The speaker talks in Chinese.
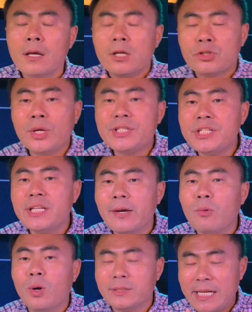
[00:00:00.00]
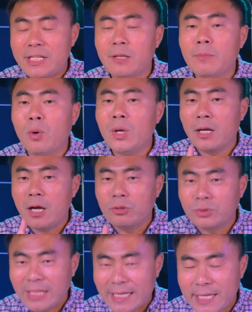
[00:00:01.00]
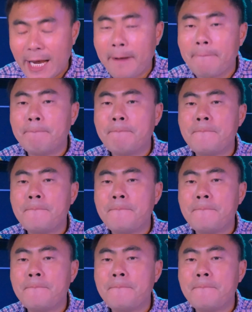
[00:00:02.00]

所以今天我在这里面，我想告诉大家，